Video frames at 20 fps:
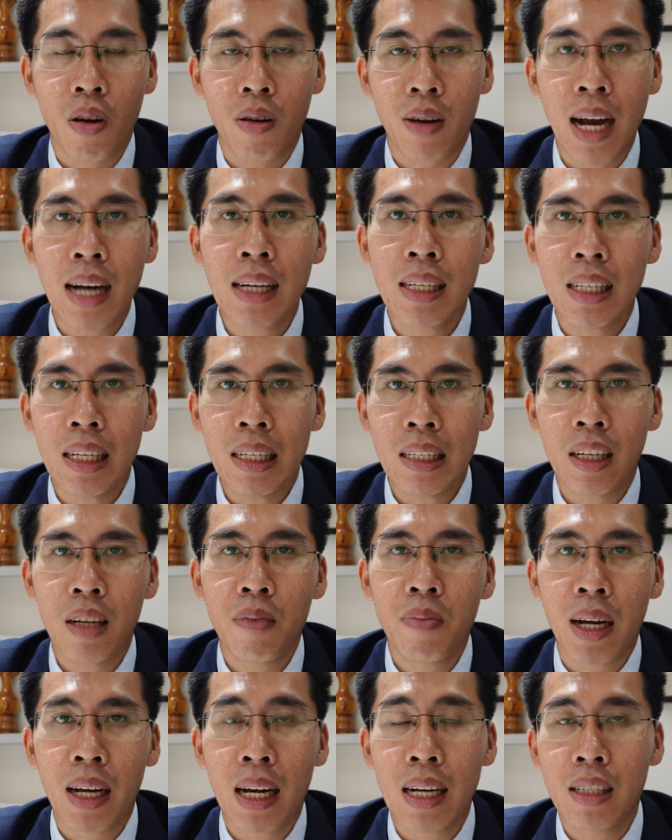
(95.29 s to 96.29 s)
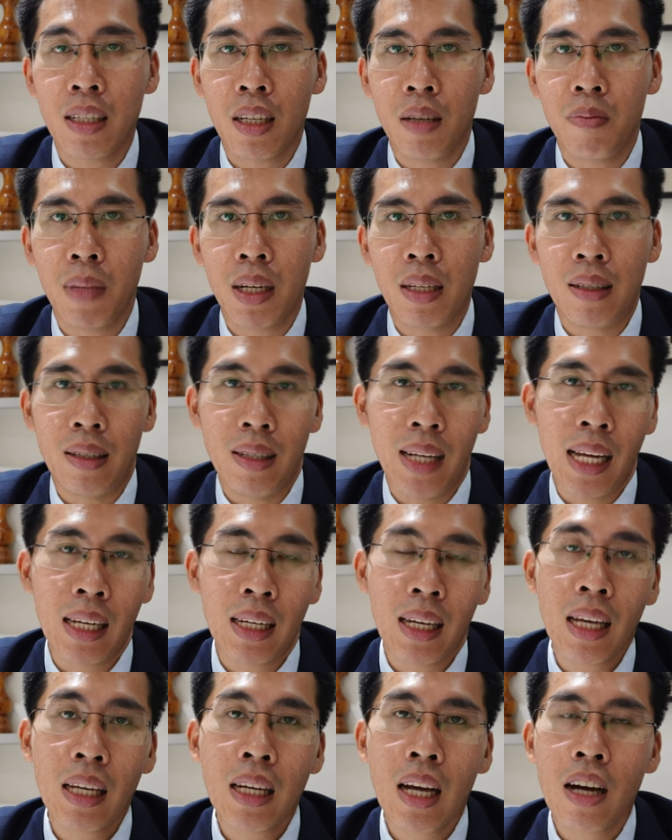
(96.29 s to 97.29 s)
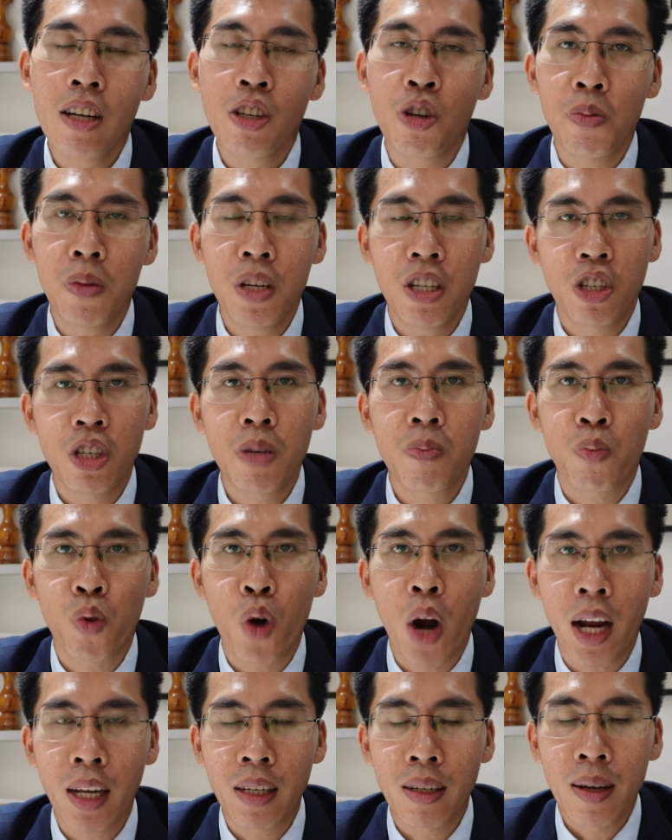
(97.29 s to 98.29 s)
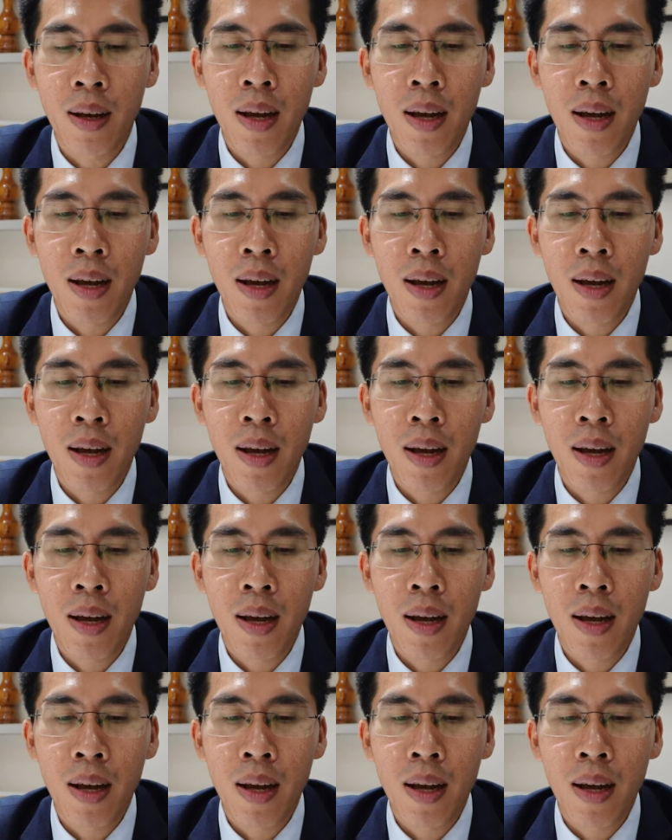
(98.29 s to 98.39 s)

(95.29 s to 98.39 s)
cho các anh chị khi mà các anh chị mình đăng ký kênh cũng như subscribe.